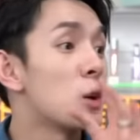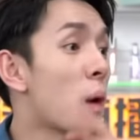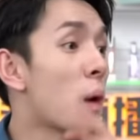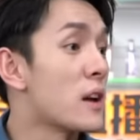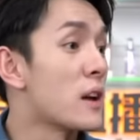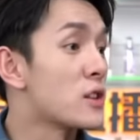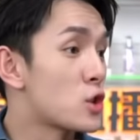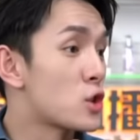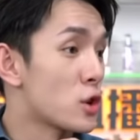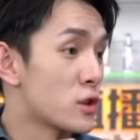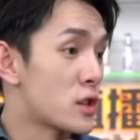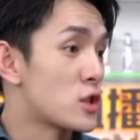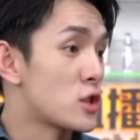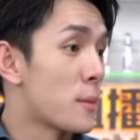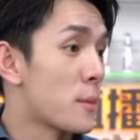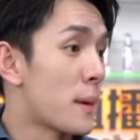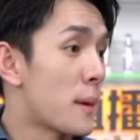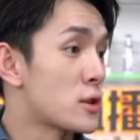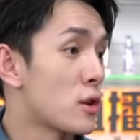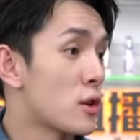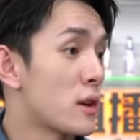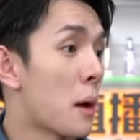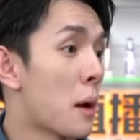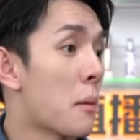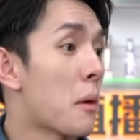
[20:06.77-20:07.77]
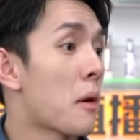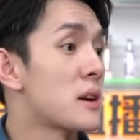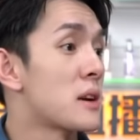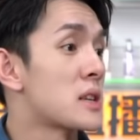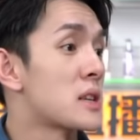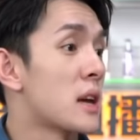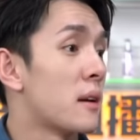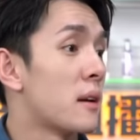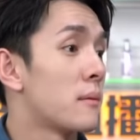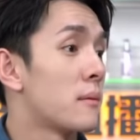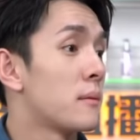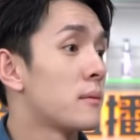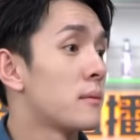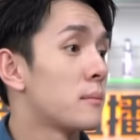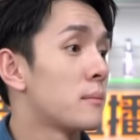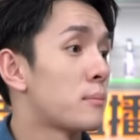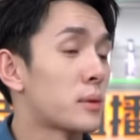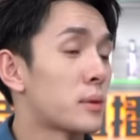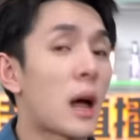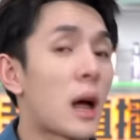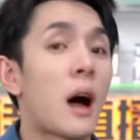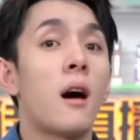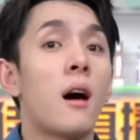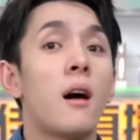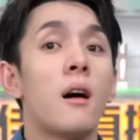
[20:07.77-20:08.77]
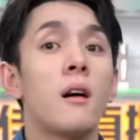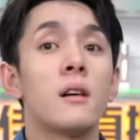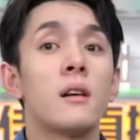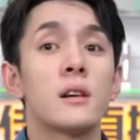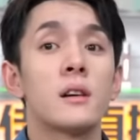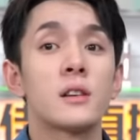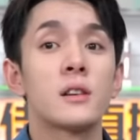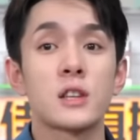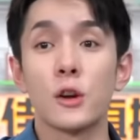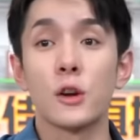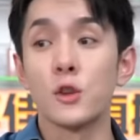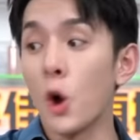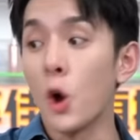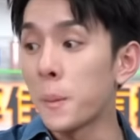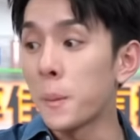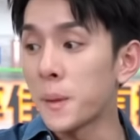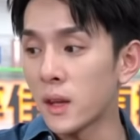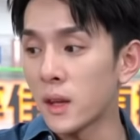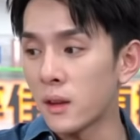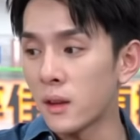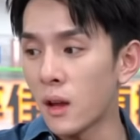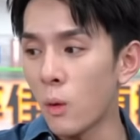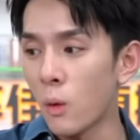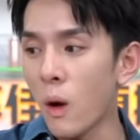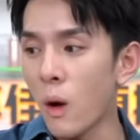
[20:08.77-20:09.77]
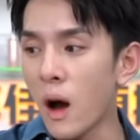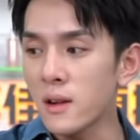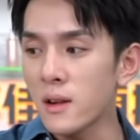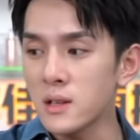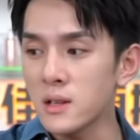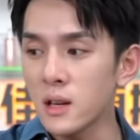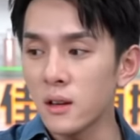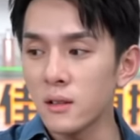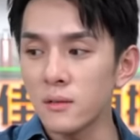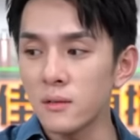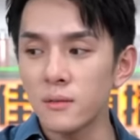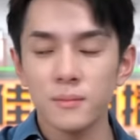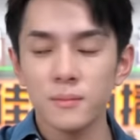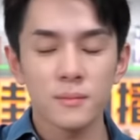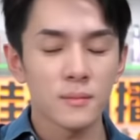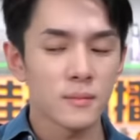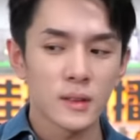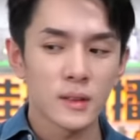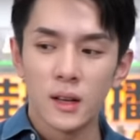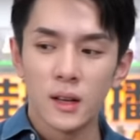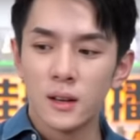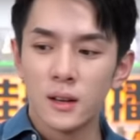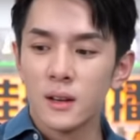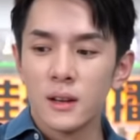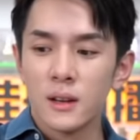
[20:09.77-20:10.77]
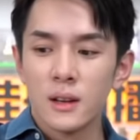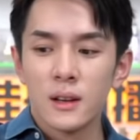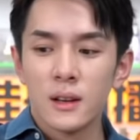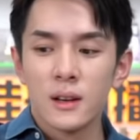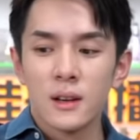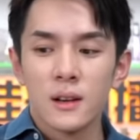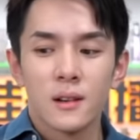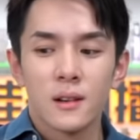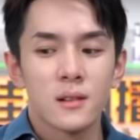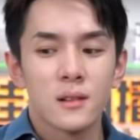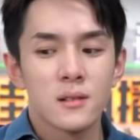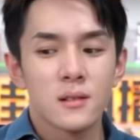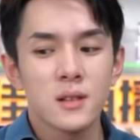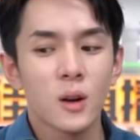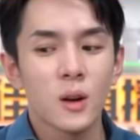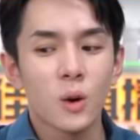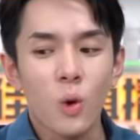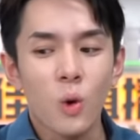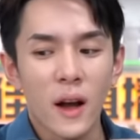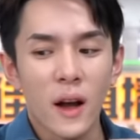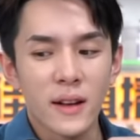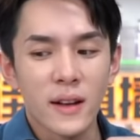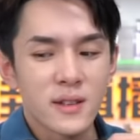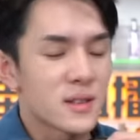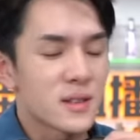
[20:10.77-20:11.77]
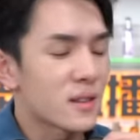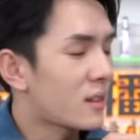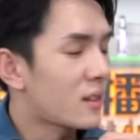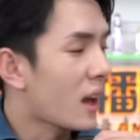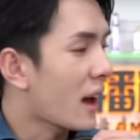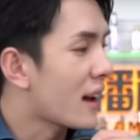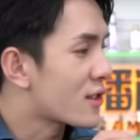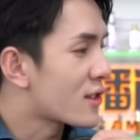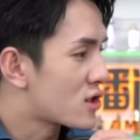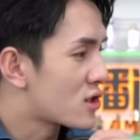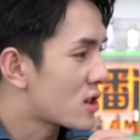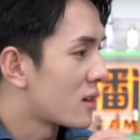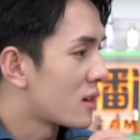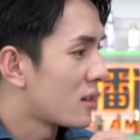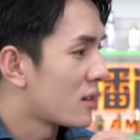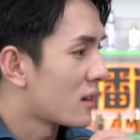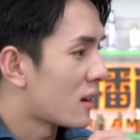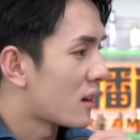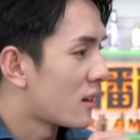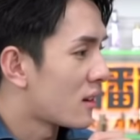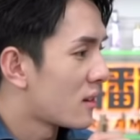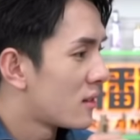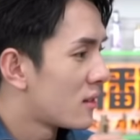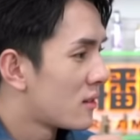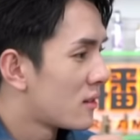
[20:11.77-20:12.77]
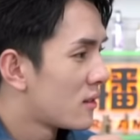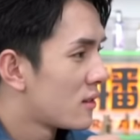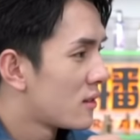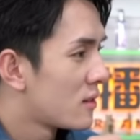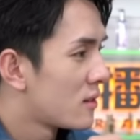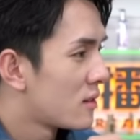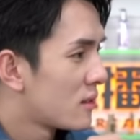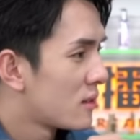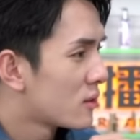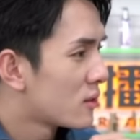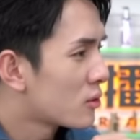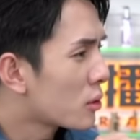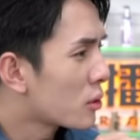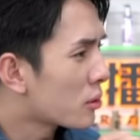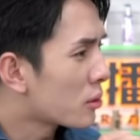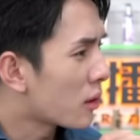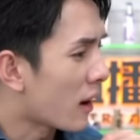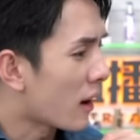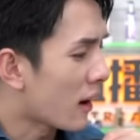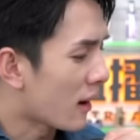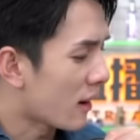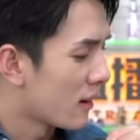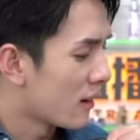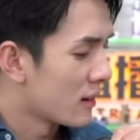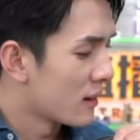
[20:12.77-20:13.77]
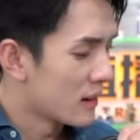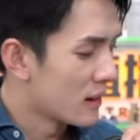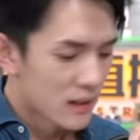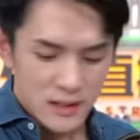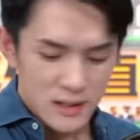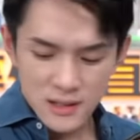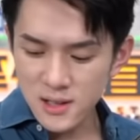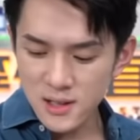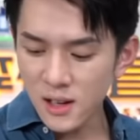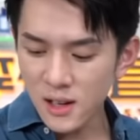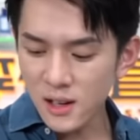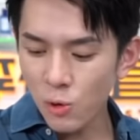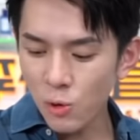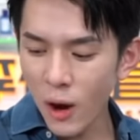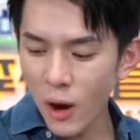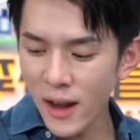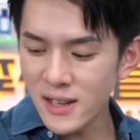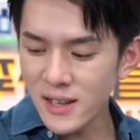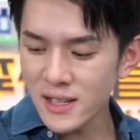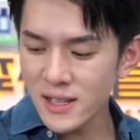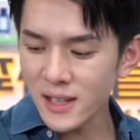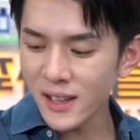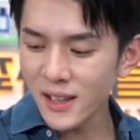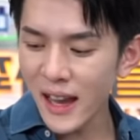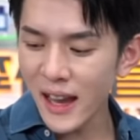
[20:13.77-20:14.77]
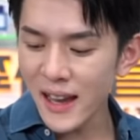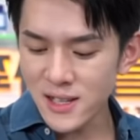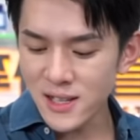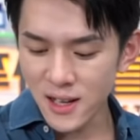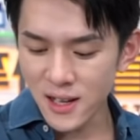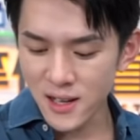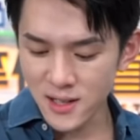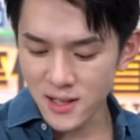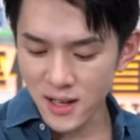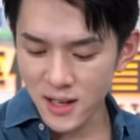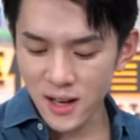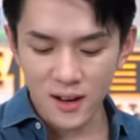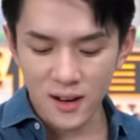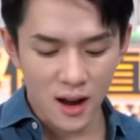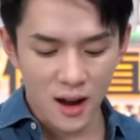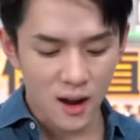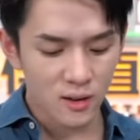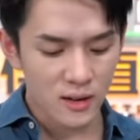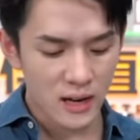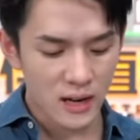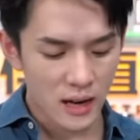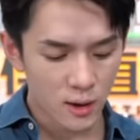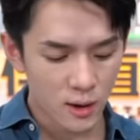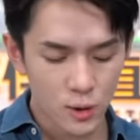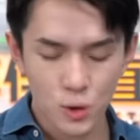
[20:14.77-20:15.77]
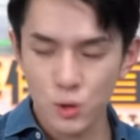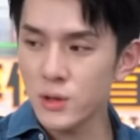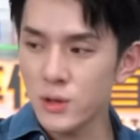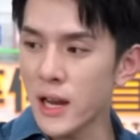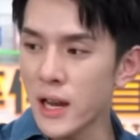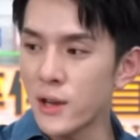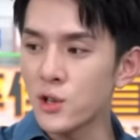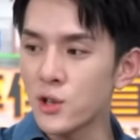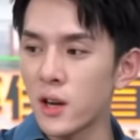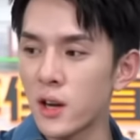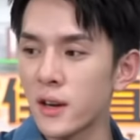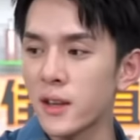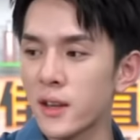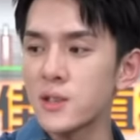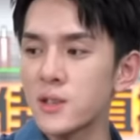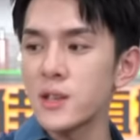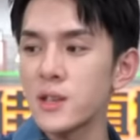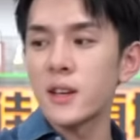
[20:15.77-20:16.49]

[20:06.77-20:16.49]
一万九千九百九，两万块钱。对，牛皮，小牛皮的，哇，这个这个款型太正了，对不对？这个款型太正了，这个很好看哦，出差就要